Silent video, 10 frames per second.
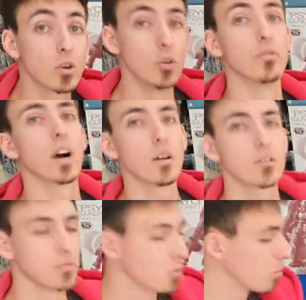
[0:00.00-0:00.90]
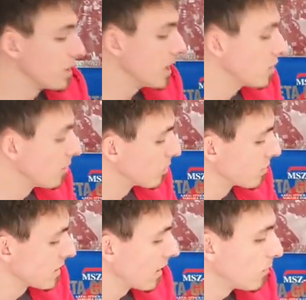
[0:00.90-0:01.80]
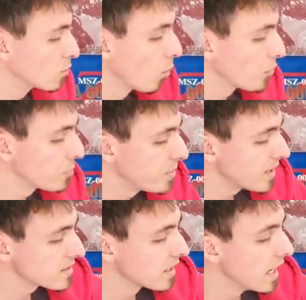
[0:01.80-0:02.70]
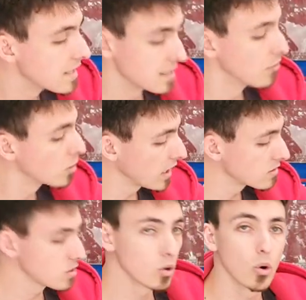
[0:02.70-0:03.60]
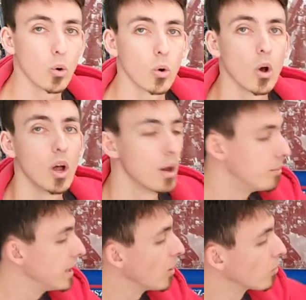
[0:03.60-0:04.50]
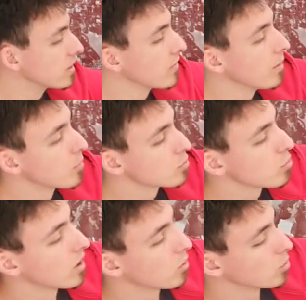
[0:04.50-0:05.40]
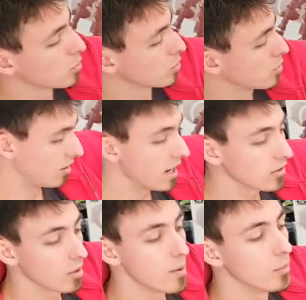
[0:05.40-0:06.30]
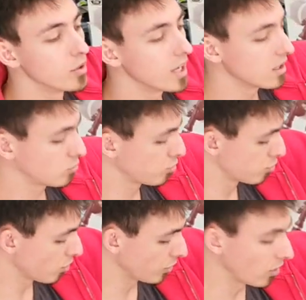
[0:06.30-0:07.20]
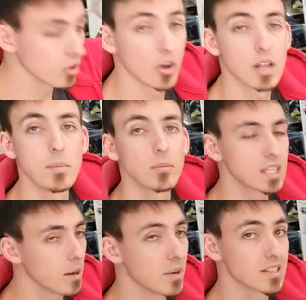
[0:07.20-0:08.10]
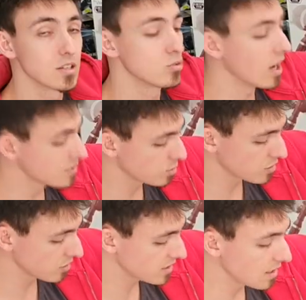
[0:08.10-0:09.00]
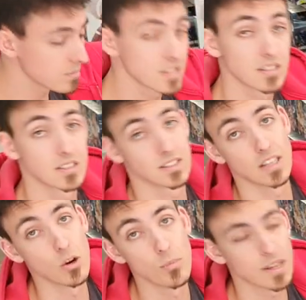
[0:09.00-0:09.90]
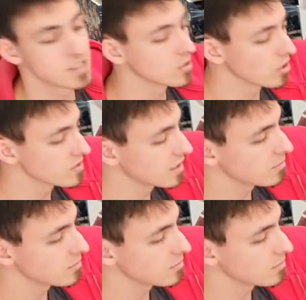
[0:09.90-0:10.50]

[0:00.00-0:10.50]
que le vrai faux Millennium Donc c'est quand même une grosse pièce. Ça vaut 400 euros, mais on est vraiment sur un gros truc. Là, dans le même modèle, toujours dans, les mêmes gammes, là c'est du 160 60e. Il y a le Mazinger Z,